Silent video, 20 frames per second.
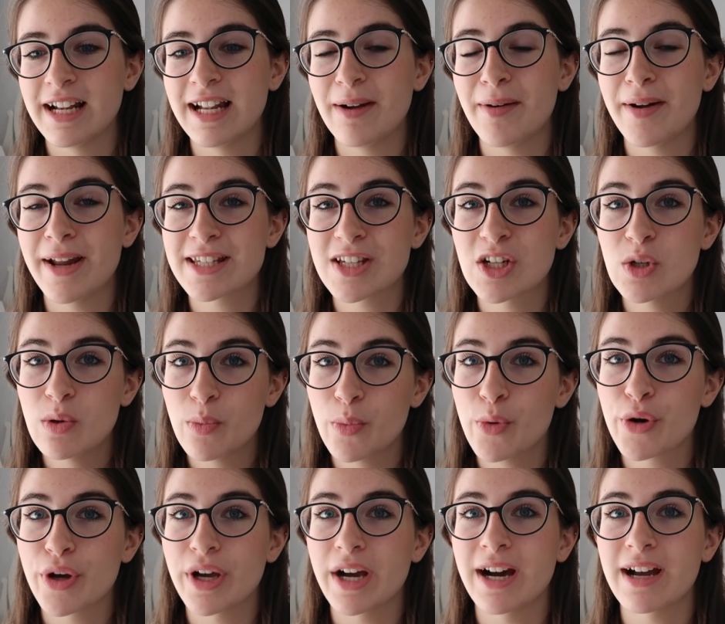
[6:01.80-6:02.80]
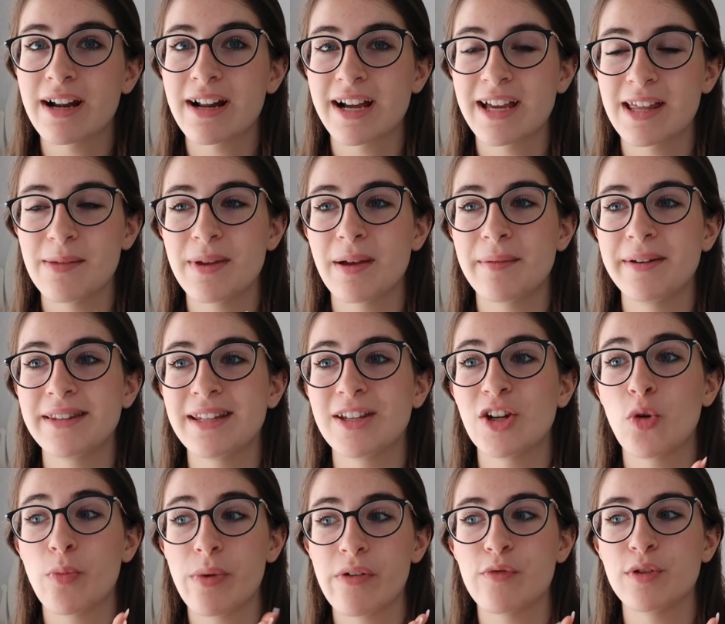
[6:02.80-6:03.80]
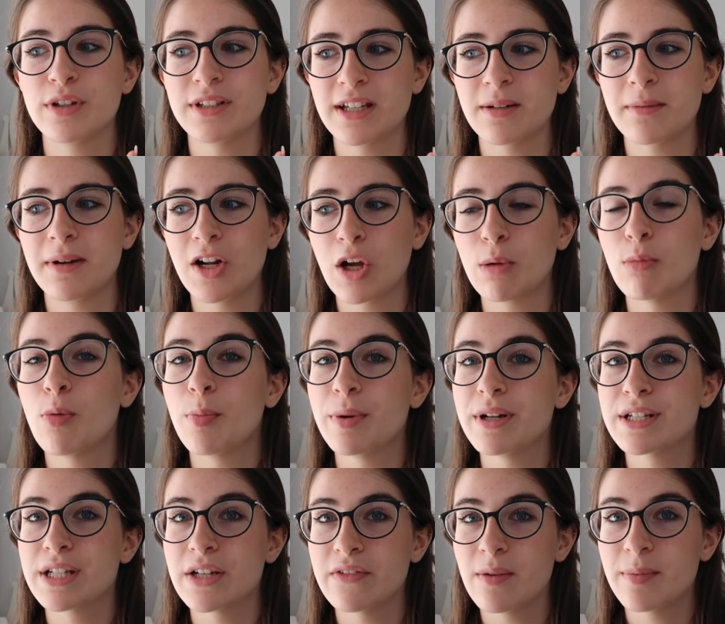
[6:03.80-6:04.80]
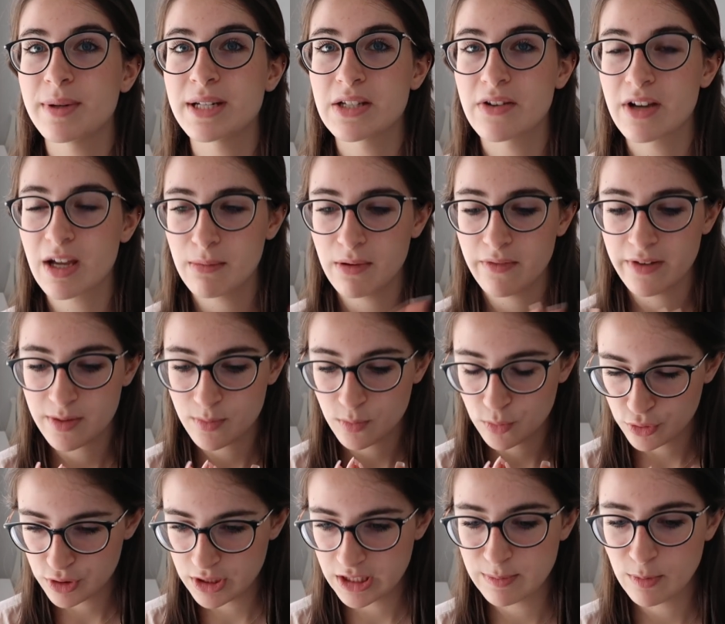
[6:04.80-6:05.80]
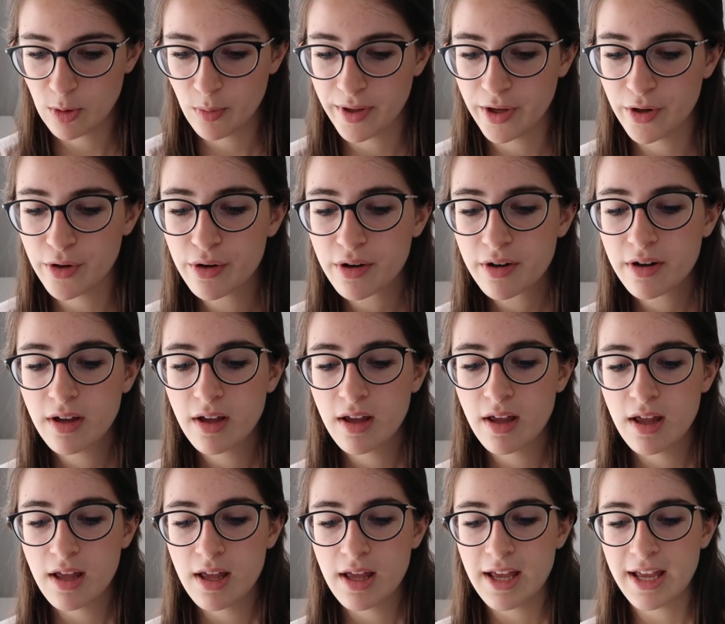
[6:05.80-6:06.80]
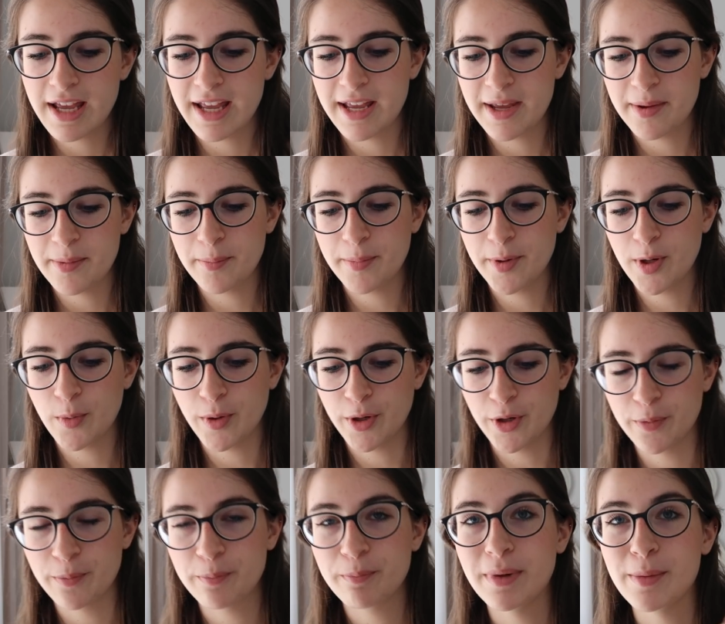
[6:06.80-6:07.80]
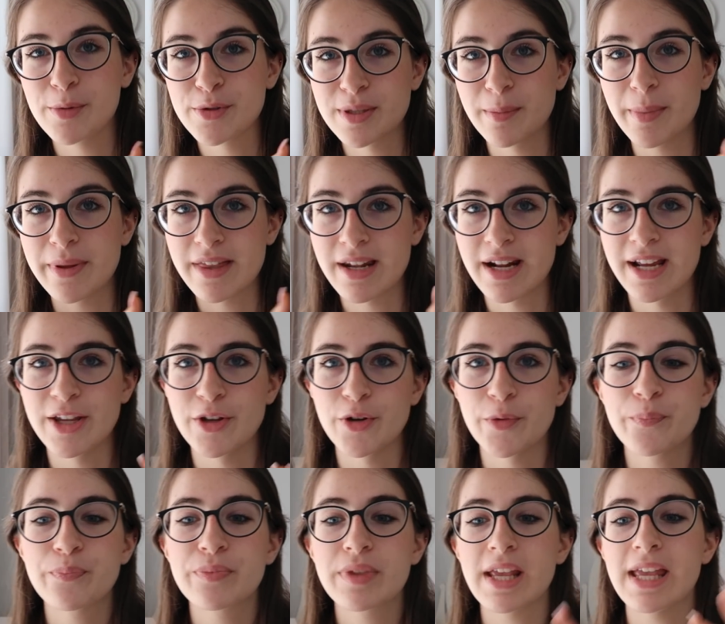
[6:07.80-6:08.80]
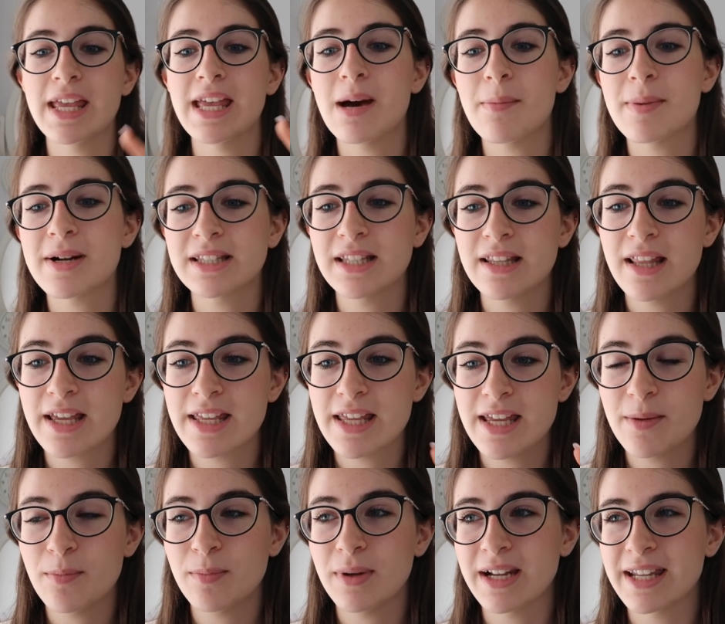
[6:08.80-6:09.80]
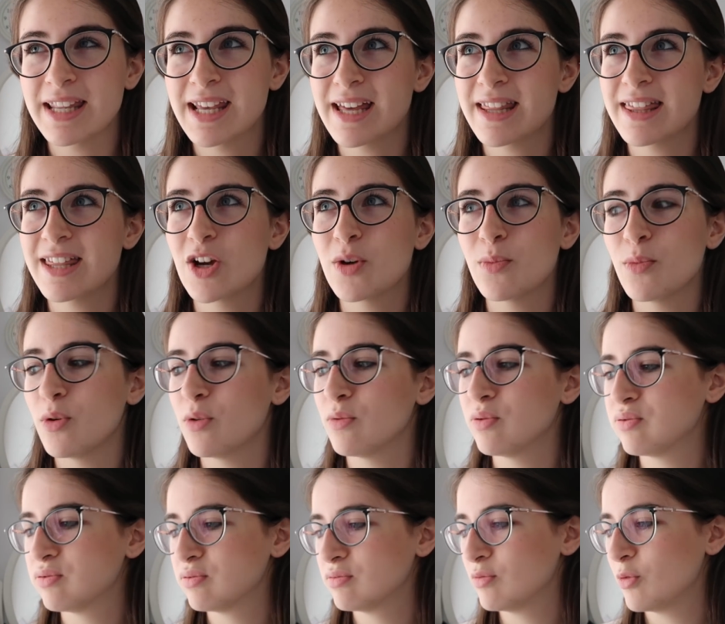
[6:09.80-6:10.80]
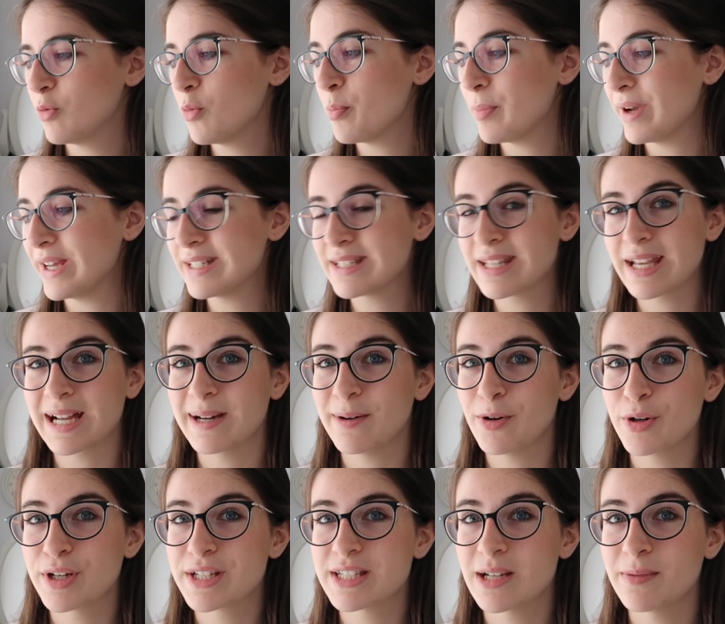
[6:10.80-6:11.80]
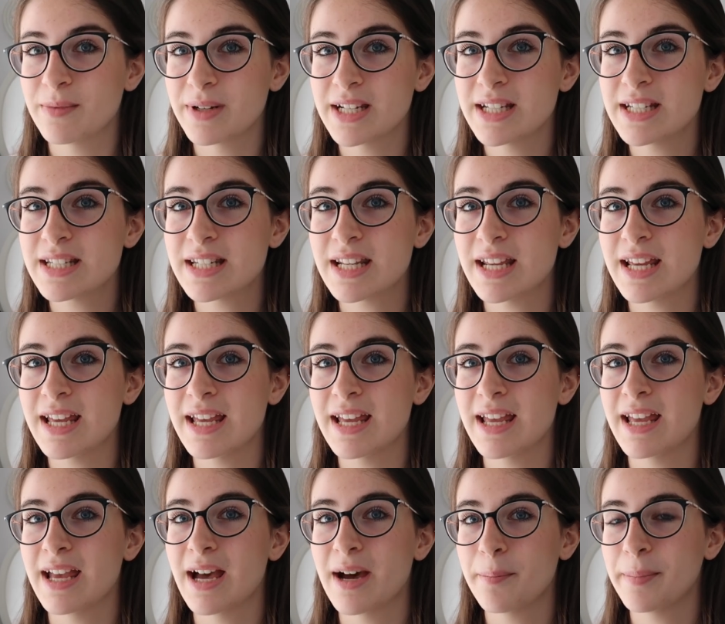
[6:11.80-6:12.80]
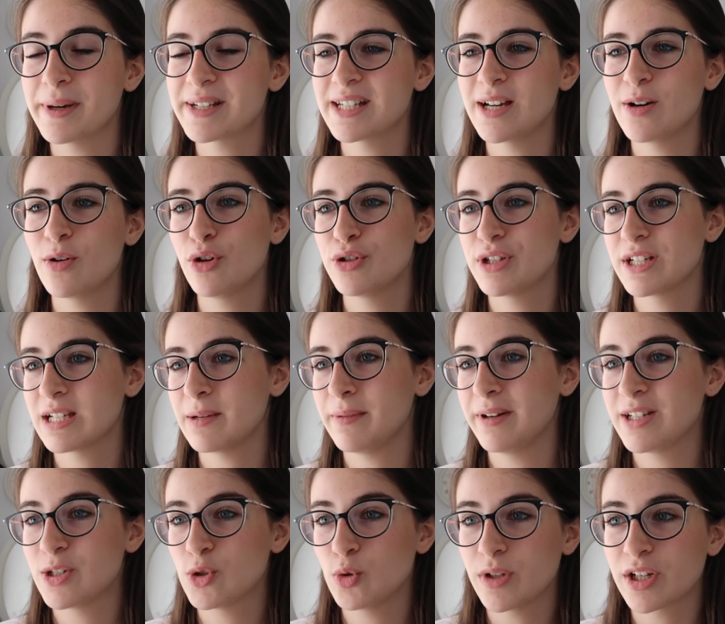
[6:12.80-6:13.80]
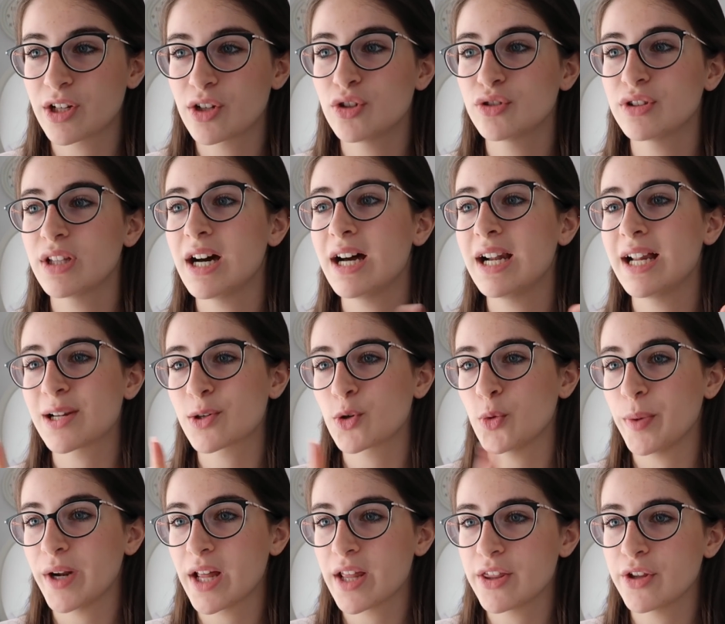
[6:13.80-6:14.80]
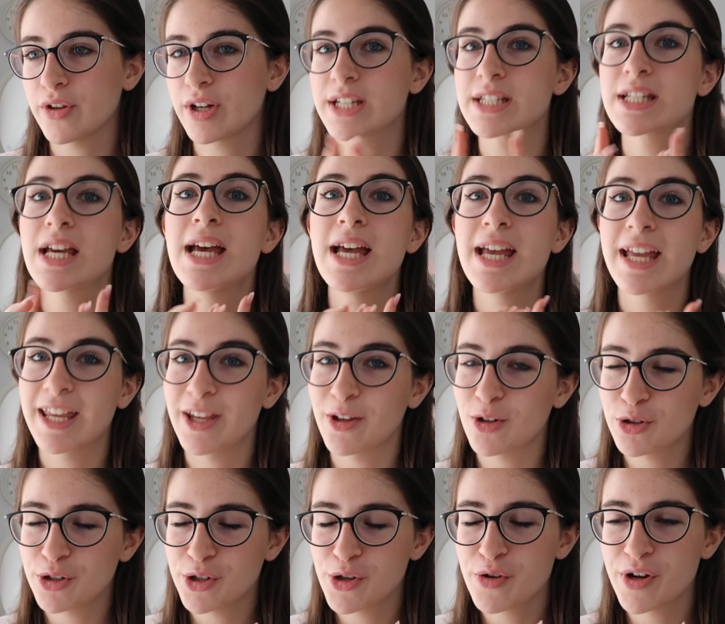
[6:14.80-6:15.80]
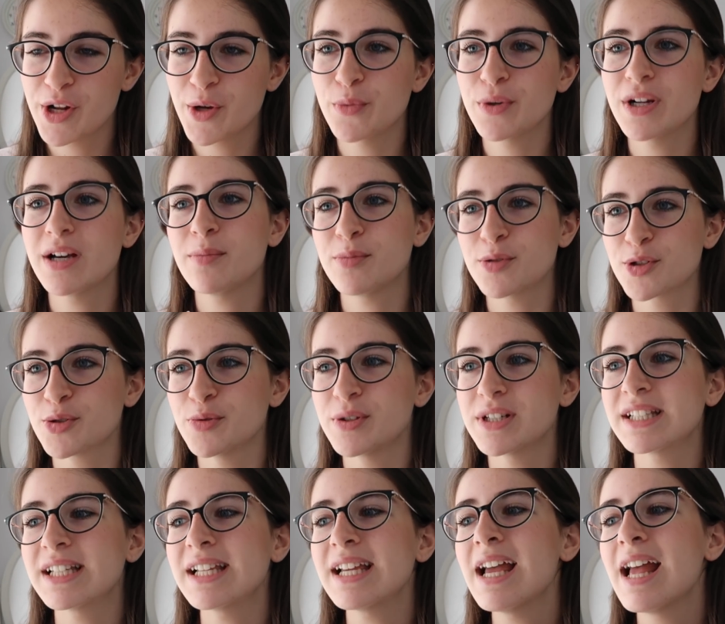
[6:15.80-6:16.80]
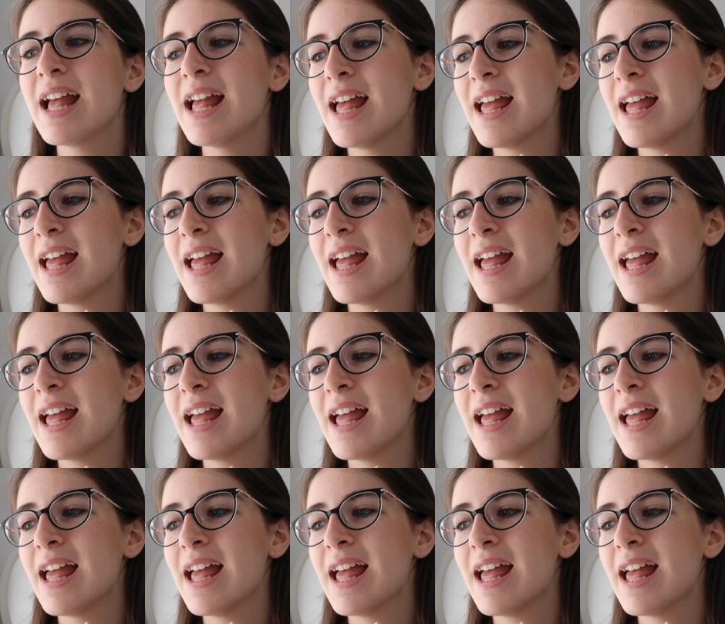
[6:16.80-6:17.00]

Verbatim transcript: la verdad es que no me puedo quejar, académicamente no me fue tan mal como pensaba, pensaba que me iba a ir muchísimo peor. Eh, pero bueno, vamos a empezar a ello. Y aparte de allí, en plan, ya hace como un mes que acabo de exámenes, eh, han pasado los exámenes de subir nota, las recuperaciones, que yo no he tenido ninguna, por suerte.